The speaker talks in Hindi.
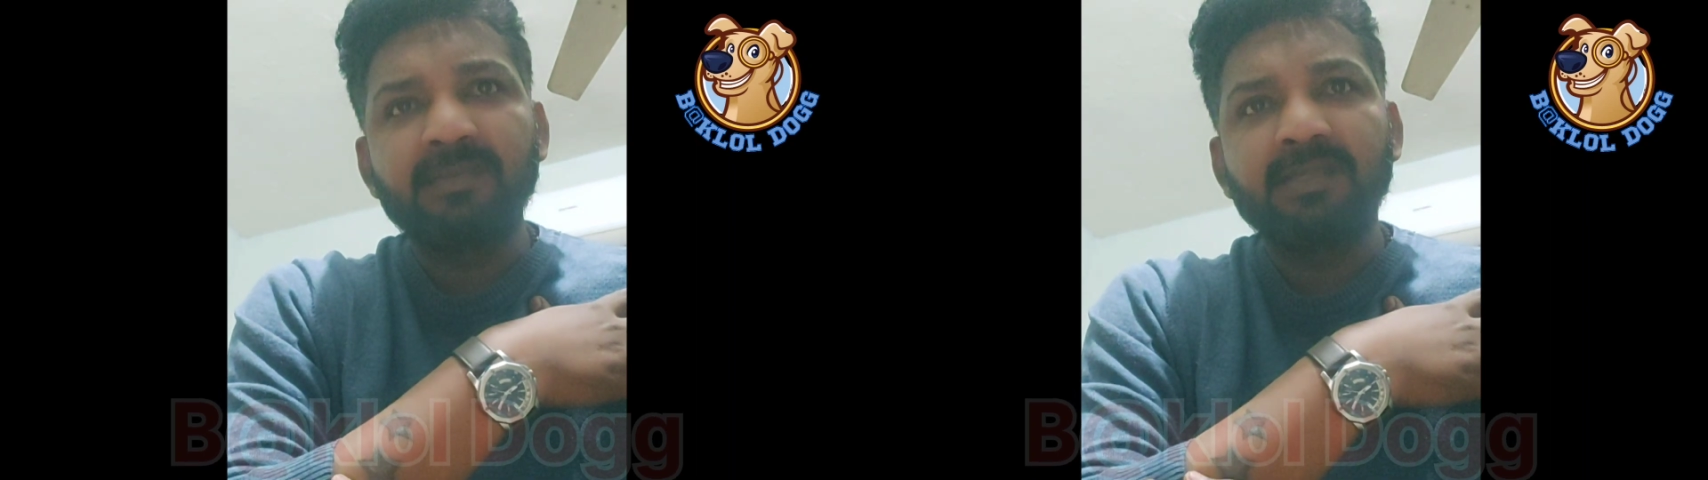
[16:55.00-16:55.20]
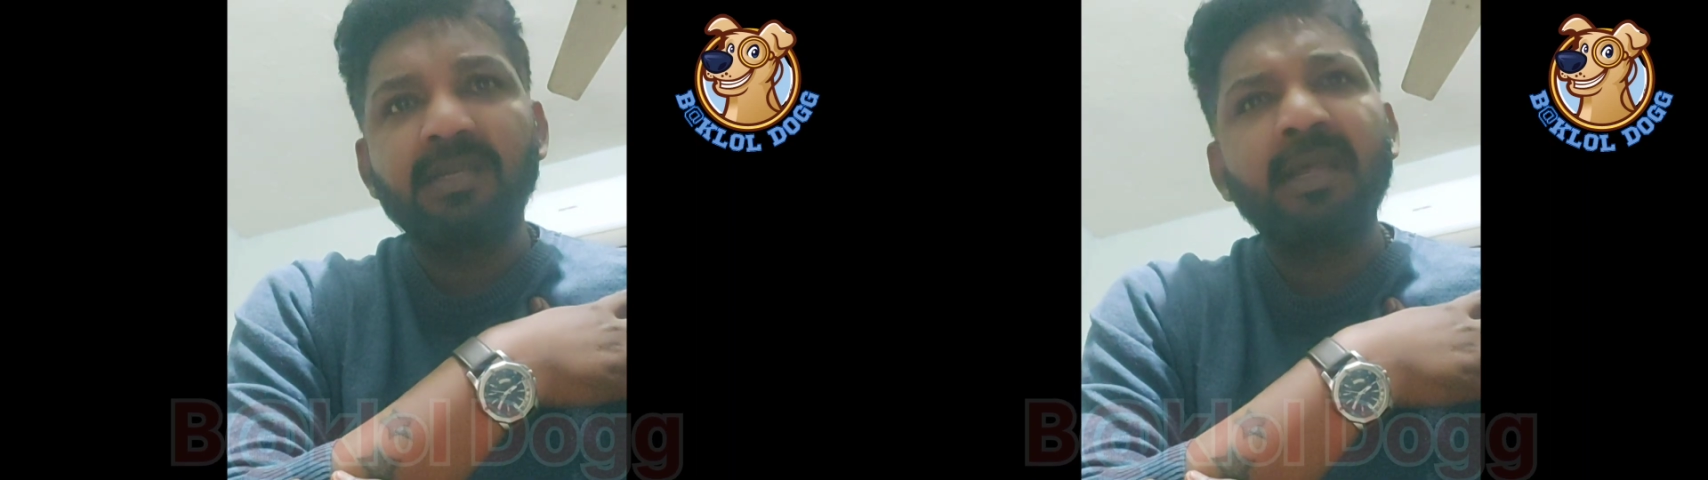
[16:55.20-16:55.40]

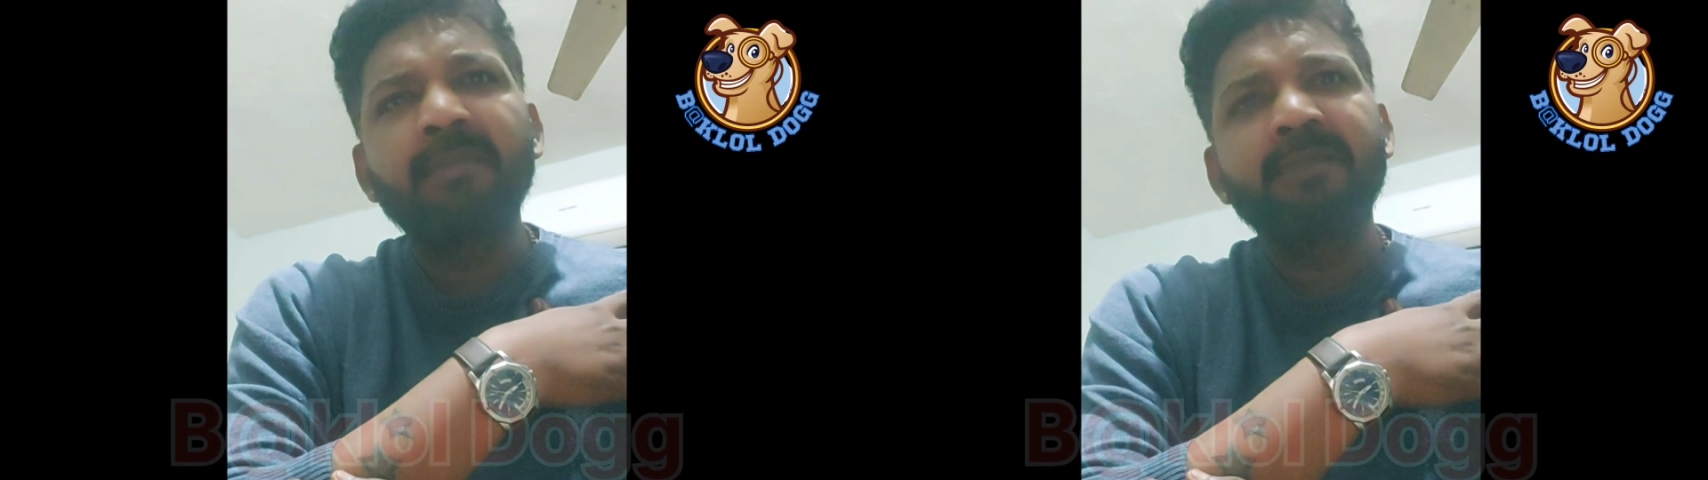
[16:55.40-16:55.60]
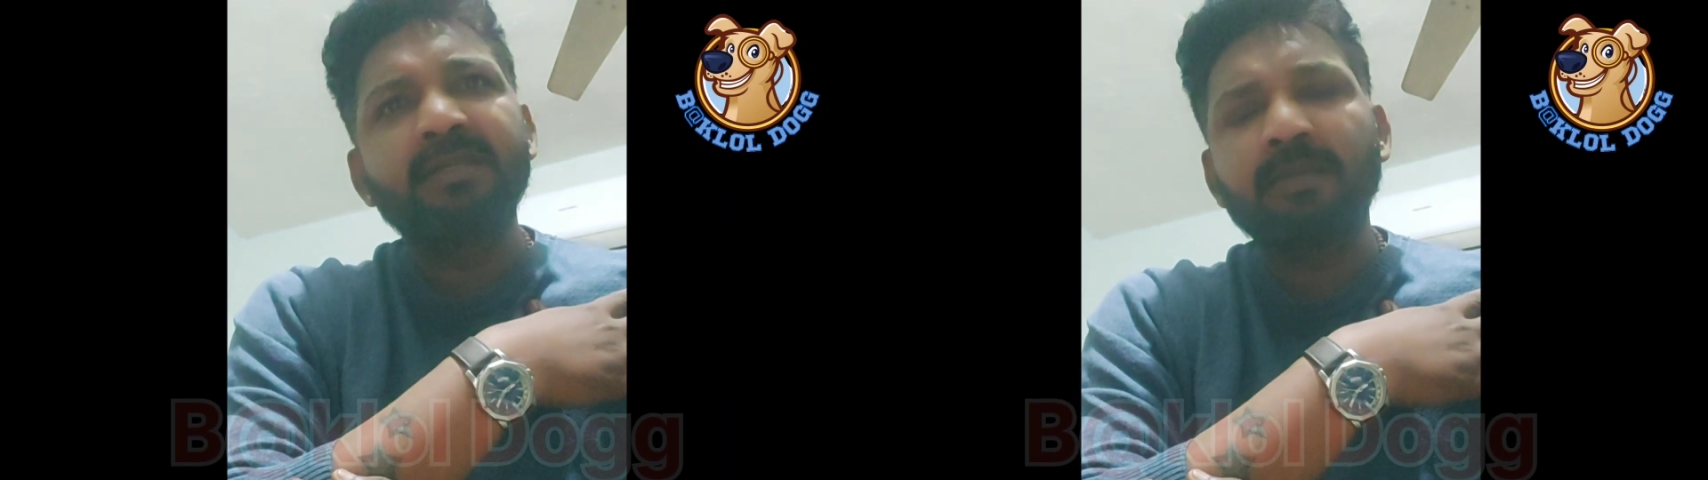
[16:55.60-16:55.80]

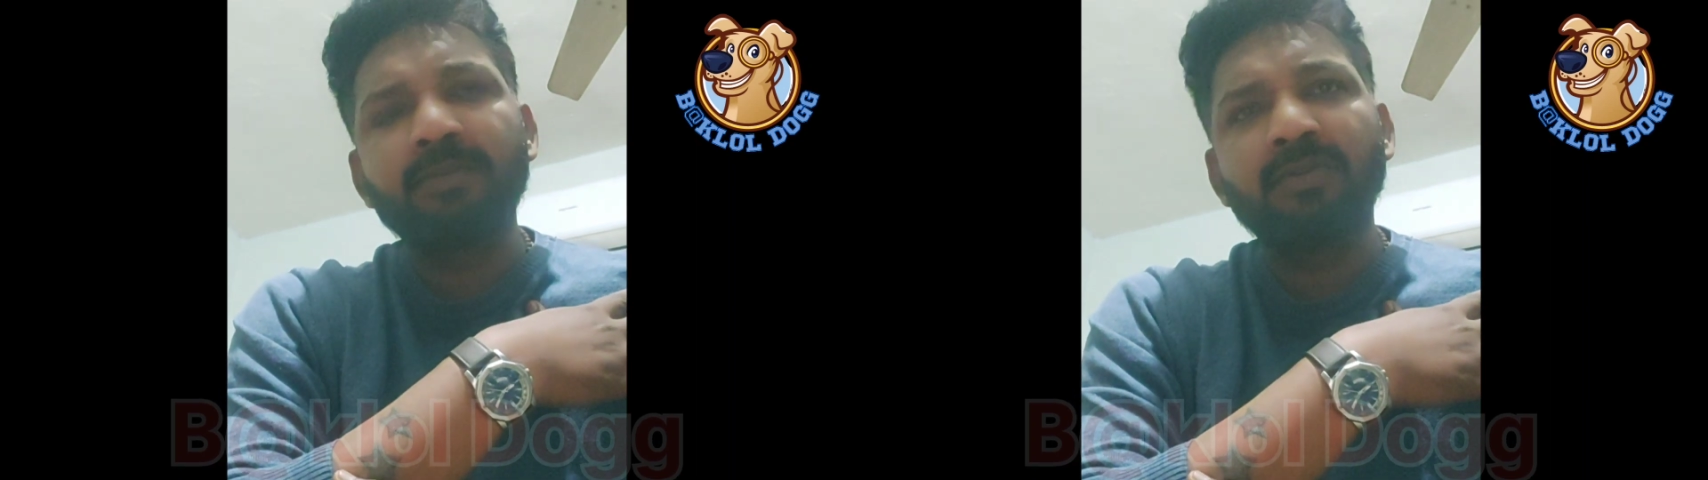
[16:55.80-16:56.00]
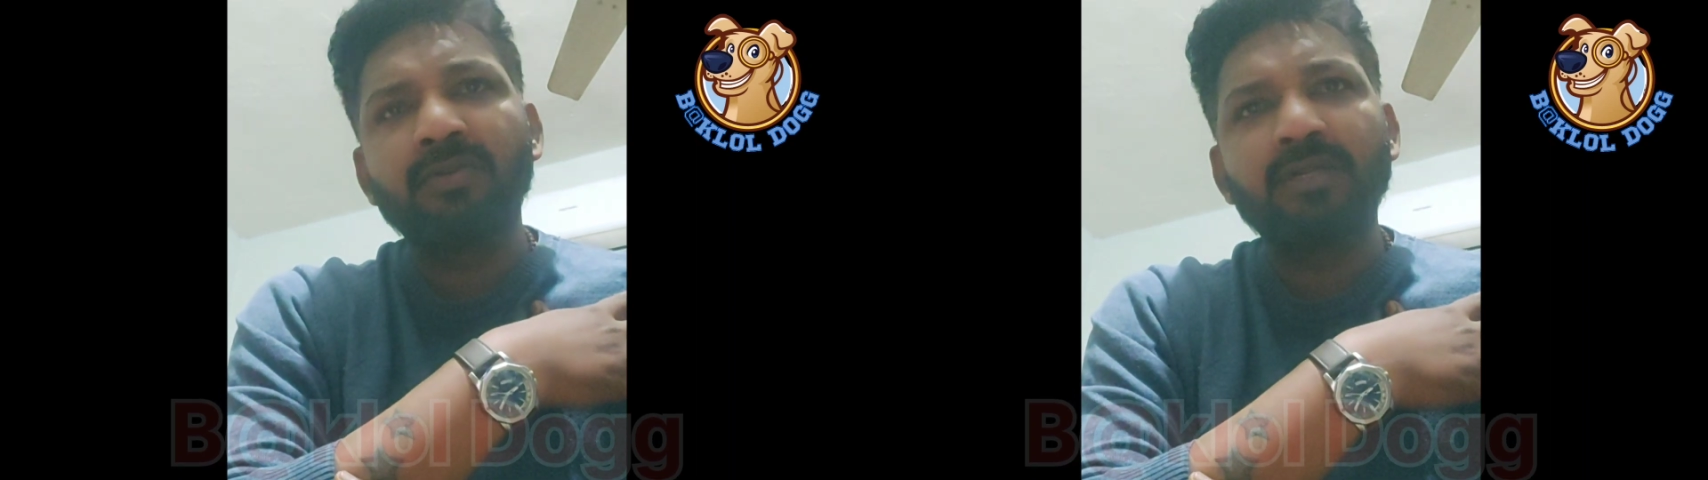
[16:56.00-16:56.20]
क्राइम खत्म
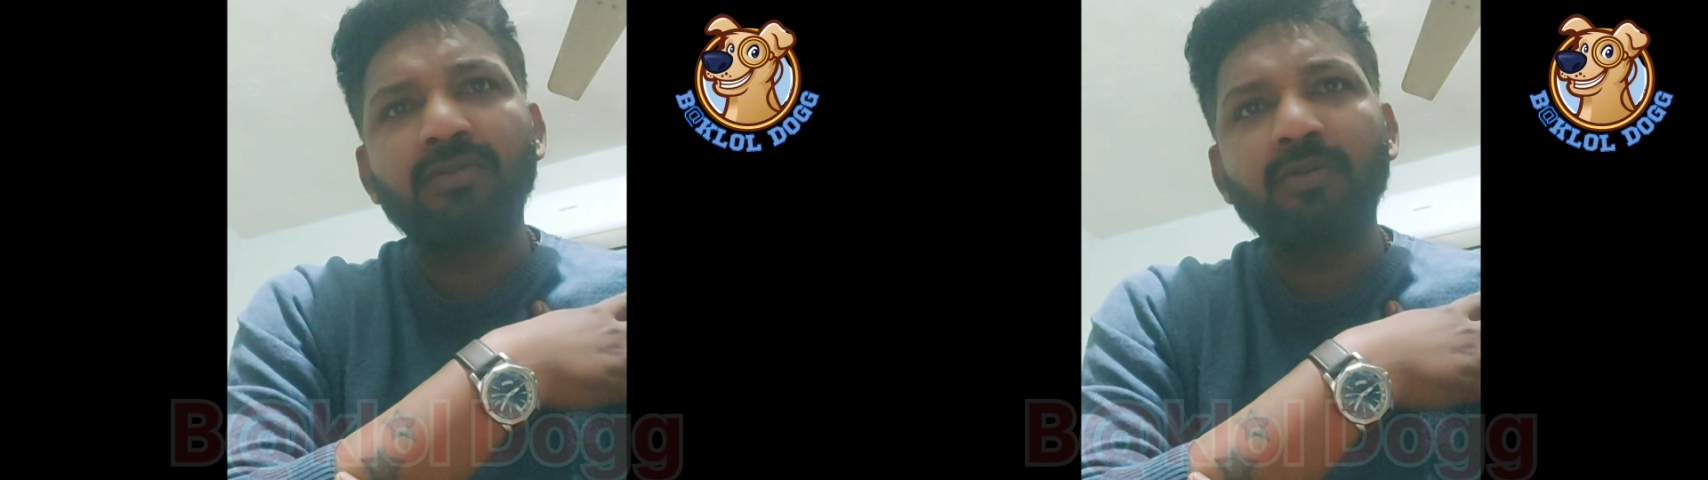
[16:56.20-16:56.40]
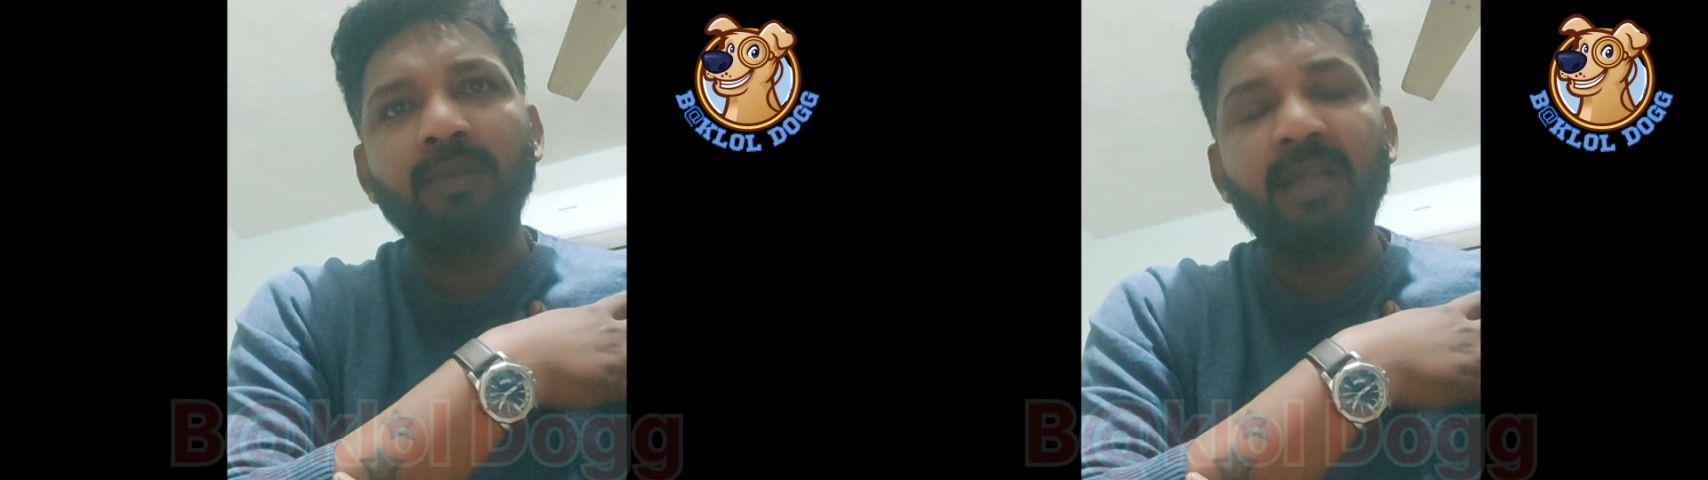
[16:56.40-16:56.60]
ही हो गया
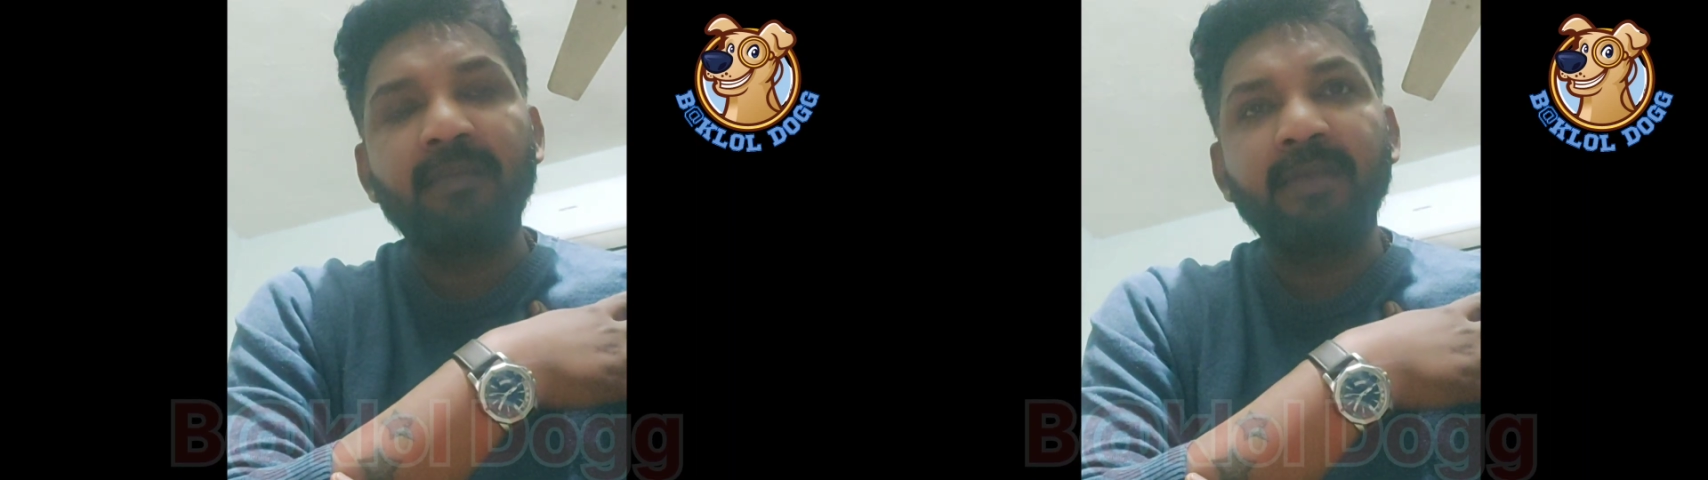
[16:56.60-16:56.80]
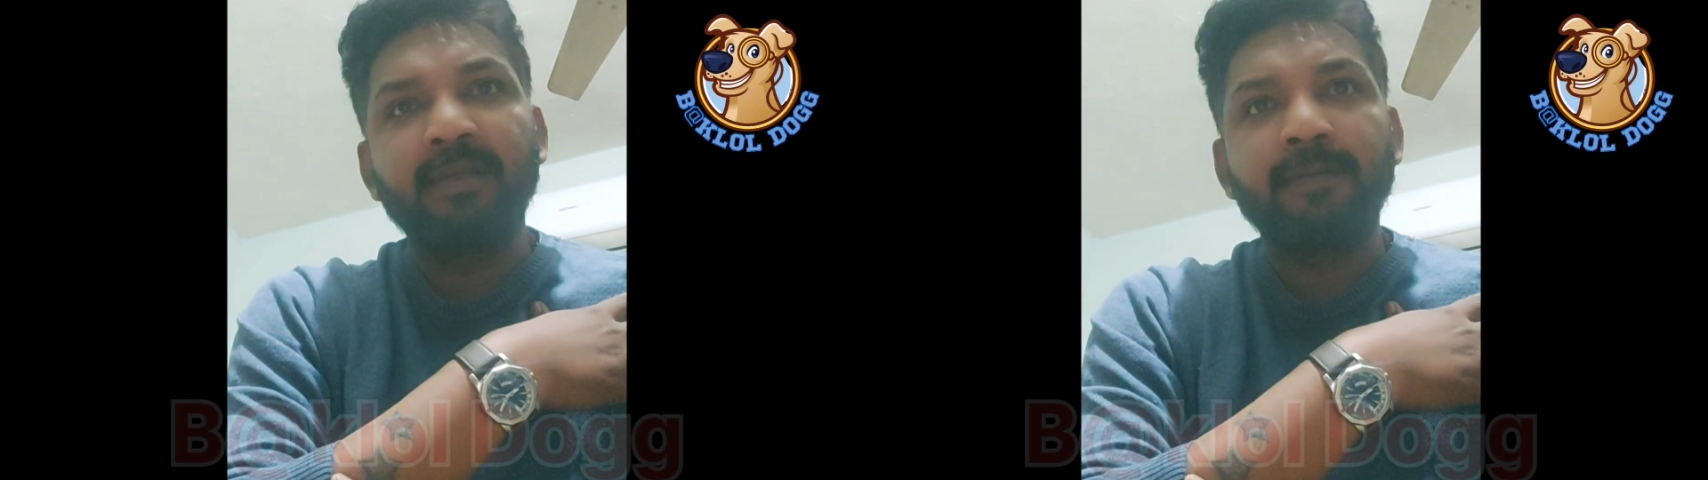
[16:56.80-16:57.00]
दुर्ग भिलाई
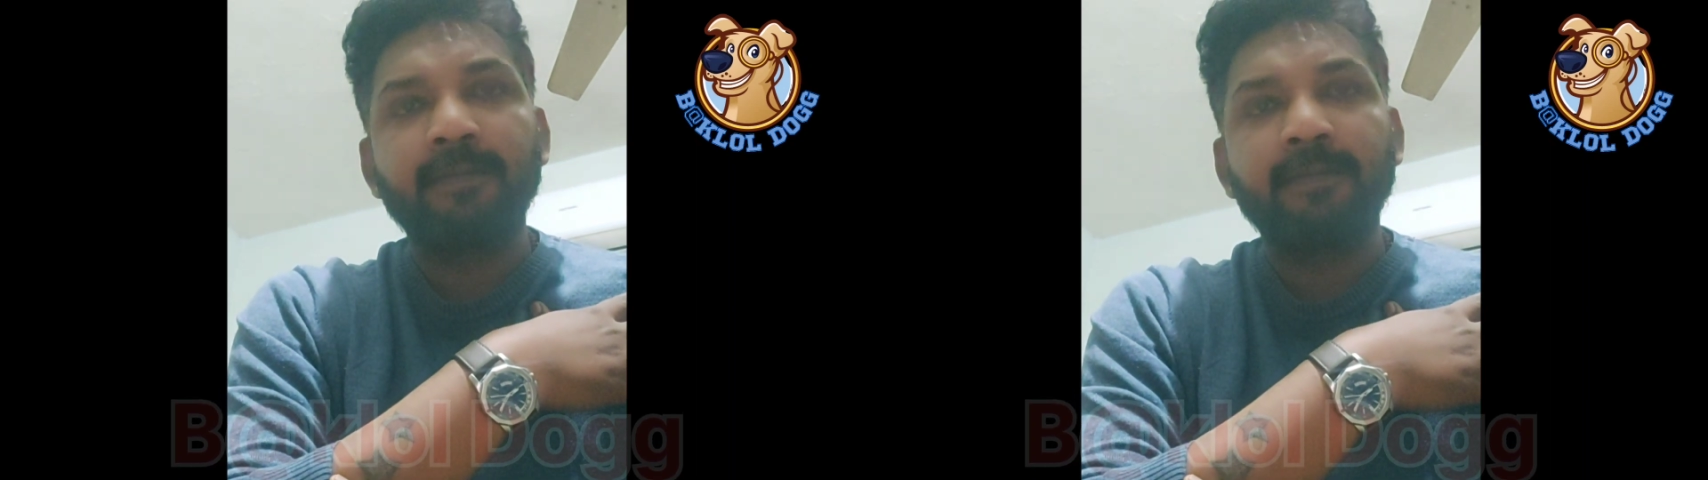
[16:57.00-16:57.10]
में